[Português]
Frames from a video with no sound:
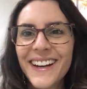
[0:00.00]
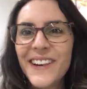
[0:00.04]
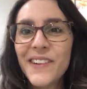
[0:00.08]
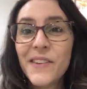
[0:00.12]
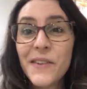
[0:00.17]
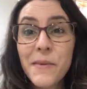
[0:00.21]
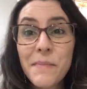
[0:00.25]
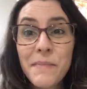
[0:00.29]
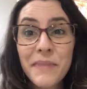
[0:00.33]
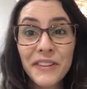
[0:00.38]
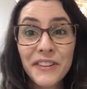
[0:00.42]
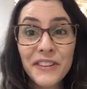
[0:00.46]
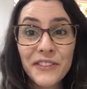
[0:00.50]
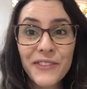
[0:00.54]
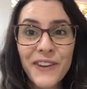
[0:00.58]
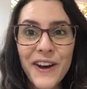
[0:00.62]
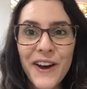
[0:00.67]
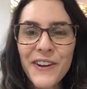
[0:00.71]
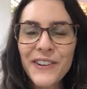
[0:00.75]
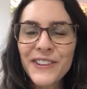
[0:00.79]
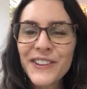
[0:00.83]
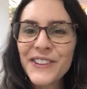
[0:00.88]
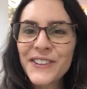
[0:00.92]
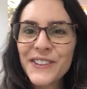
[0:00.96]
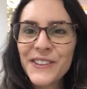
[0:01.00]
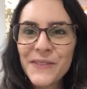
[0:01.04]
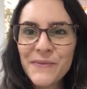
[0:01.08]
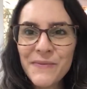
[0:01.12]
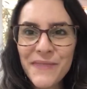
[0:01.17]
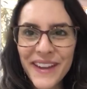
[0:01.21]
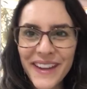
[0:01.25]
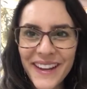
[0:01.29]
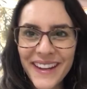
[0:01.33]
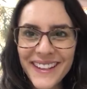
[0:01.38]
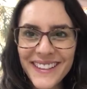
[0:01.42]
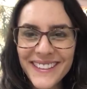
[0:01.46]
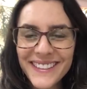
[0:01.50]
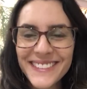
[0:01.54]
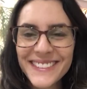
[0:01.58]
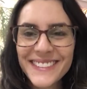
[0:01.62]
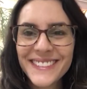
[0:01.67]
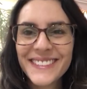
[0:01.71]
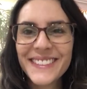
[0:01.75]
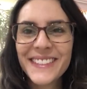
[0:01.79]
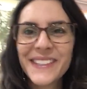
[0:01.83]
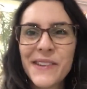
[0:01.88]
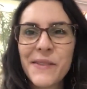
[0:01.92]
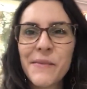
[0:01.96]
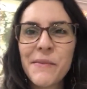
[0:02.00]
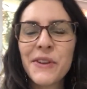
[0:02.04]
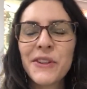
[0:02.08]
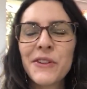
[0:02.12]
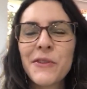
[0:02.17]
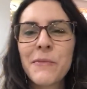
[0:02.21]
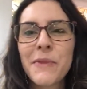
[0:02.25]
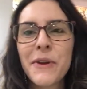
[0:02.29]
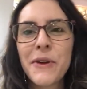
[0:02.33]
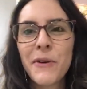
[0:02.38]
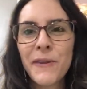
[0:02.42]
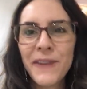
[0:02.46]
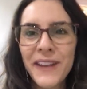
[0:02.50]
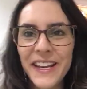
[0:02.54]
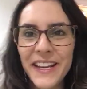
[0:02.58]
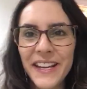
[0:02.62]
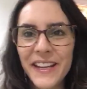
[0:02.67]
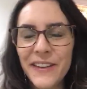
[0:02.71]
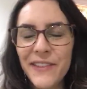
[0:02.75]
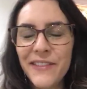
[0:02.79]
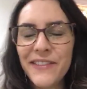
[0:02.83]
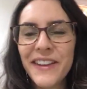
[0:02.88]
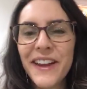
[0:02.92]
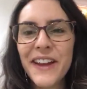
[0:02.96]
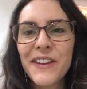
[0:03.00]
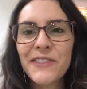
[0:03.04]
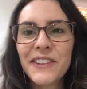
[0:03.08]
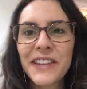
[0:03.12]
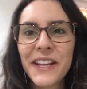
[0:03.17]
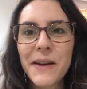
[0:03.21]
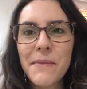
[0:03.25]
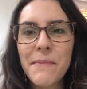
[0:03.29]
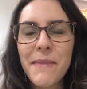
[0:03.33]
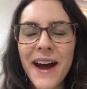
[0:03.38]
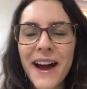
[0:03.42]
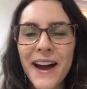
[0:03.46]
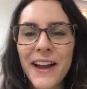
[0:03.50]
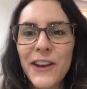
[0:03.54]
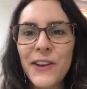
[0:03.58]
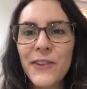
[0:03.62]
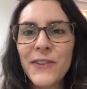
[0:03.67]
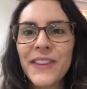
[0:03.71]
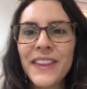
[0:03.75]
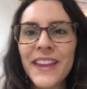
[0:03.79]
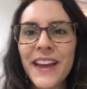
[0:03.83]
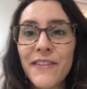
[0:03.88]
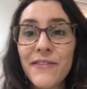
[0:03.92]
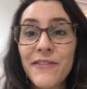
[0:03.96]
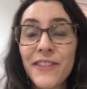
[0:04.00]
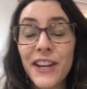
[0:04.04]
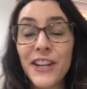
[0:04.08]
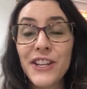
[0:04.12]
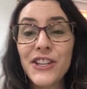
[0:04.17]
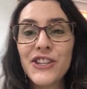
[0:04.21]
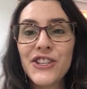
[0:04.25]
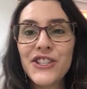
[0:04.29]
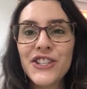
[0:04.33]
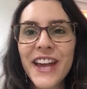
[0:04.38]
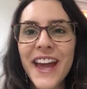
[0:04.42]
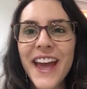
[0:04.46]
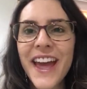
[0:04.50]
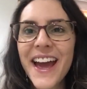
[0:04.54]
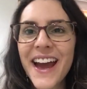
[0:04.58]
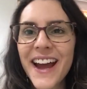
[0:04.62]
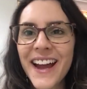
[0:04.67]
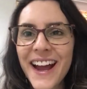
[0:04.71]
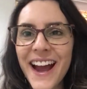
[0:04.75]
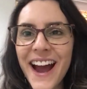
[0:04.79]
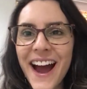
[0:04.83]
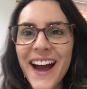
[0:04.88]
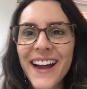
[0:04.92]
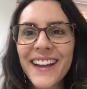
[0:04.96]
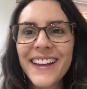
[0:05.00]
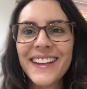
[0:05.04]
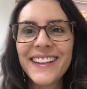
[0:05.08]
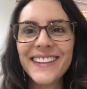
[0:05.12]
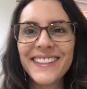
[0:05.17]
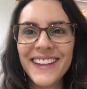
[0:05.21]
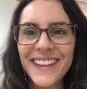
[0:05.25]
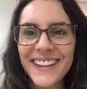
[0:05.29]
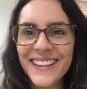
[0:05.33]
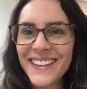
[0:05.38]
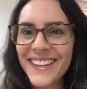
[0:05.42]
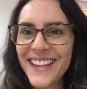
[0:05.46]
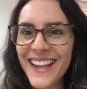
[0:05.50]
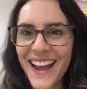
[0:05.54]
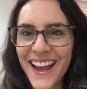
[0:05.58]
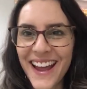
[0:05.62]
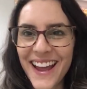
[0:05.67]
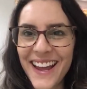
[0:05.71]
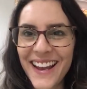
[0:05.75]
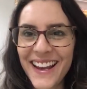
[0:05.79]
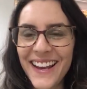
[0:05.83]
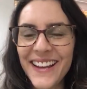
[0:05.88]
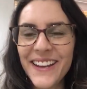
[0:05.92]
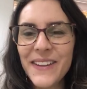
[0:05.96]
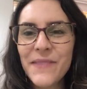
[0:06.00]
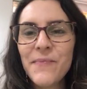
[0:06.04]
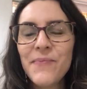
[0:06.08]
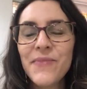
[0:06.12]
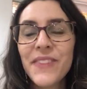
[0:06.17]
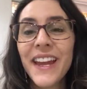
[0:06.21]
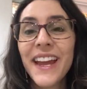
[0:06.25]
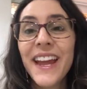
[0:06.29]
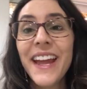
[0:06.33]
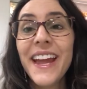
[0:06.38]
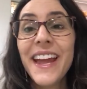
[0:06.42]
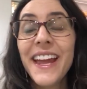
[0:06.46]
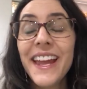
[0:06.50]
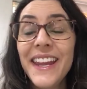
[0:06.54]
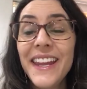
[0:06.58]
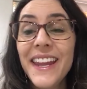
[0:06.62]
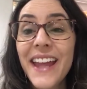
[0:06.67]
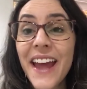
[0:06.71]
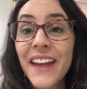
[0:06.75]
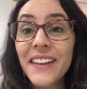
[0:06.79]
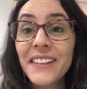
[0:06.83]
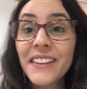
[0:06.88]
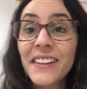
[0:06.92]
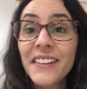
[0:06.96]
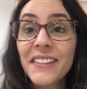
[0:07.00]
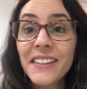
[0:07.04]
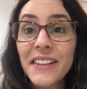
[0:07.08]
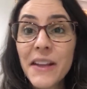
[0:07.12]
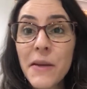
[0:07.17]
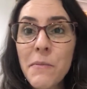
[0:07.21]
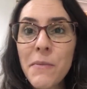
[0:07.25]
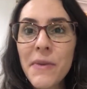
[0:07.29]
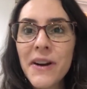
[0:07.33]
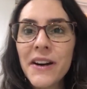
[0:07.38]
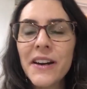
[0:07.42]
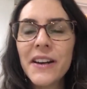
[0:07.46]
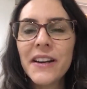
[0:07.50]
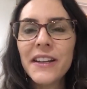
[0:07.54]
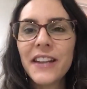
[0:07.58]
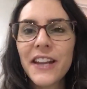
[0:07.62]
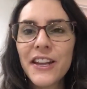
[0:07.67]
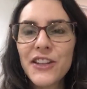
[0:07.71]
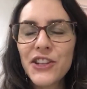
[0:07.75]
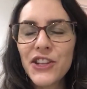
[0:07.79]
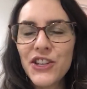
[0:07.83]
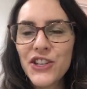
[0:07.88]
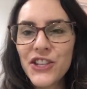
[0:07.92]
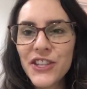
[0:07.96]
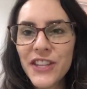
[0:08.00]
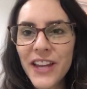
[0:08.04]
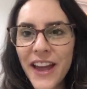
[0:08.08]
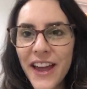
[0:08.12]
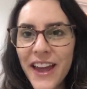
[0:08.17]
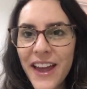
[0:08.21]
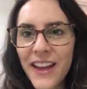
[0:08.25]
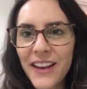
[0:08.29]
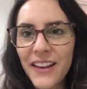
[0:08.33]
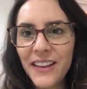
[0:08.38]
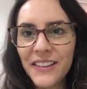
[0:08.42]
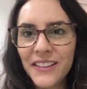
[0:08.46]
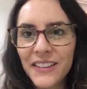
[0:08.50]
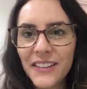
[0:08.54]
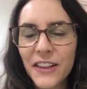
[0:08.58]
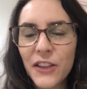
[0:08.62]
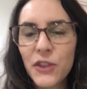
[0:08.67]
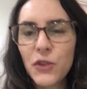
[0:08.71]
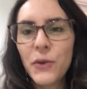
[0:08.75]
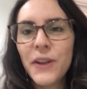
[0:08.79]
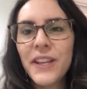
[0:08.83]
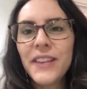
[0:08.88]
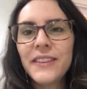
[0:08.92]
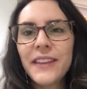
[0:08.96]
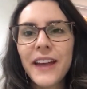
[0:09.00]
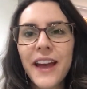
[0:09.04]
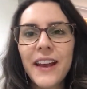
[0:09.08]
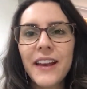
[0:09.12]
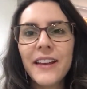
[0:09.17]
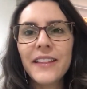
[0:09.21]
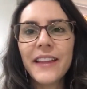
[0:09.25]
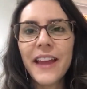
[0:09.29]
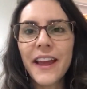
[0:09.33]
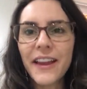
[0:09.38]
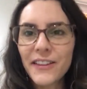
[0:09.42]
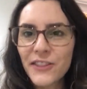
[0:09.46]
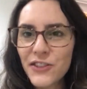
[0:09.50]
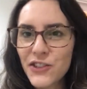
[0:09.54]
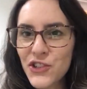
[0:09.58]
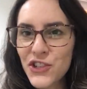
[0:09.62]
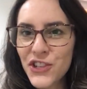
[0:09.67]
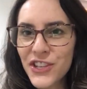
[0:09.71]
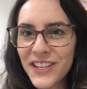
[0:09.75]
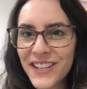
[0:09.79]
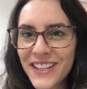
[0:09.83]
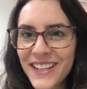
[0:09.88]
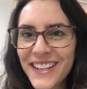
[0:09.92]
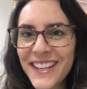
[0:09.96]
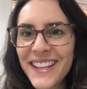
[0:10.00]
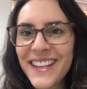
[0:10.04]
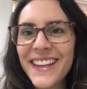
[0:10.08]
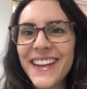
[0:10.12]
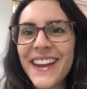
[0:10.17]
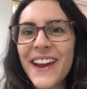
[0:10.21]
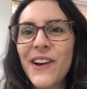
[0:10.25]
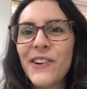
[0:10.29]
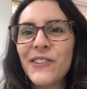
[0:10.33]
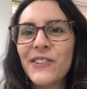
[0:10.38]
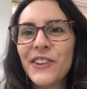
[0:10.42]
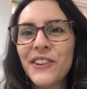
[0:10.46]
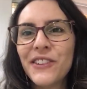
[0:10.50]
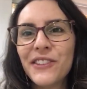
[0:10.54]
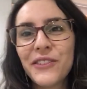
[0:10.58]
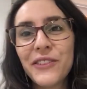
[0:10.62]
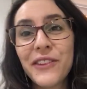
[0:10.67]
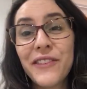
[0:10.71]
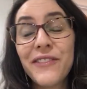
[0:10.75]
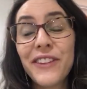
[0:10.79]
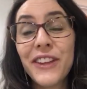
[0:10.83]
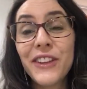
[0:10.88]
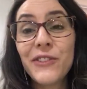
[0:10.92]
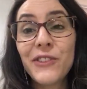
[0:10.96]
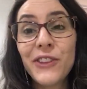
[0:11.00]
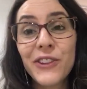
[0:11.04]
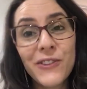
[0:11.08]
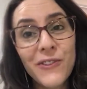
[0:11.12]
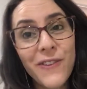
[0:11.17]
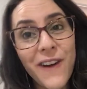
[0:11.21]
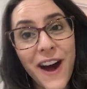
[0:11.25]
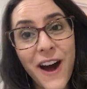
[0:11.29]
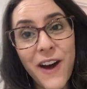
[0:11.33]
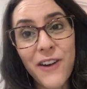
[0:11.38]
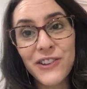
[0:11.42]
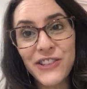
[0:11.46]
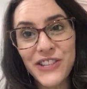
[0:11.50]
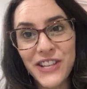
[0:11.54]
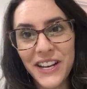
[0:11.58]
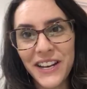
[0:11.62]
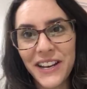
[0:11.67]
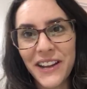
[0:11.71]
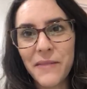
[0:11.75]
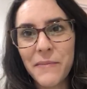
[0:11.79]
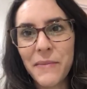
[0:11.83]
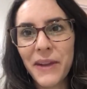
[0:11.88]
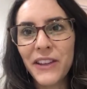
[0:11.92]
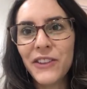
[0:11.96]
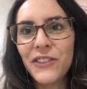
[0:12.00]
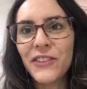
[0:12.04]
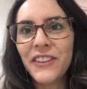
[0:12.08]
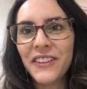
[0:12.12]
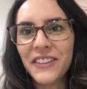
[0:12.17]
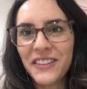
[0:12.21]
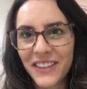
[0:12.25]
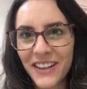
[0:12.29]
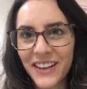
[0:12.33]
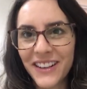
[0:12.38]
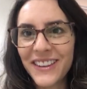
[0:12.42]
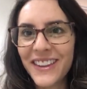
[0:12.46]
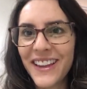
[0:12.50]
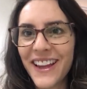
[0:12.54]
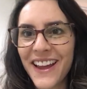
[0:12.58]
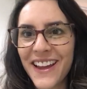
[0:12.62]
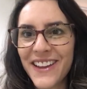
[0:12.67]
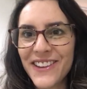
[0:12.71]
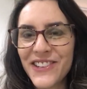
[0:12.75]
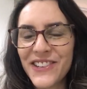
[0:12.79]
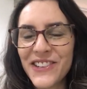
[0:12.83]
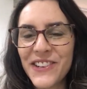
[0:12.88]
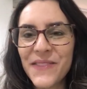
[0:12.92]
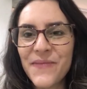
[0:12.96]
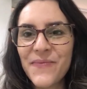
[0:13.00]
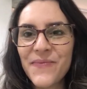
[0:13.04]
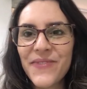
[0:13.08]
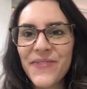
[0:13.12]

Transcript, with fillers: Oi, pessoal, tudo bem? Meu nome é Olivia, eu trabalho na frente de RH aqui da Intel. E essa semana a gente está realizando o Intel Next, que é o nosso evento anual de alinhamento da estratégia.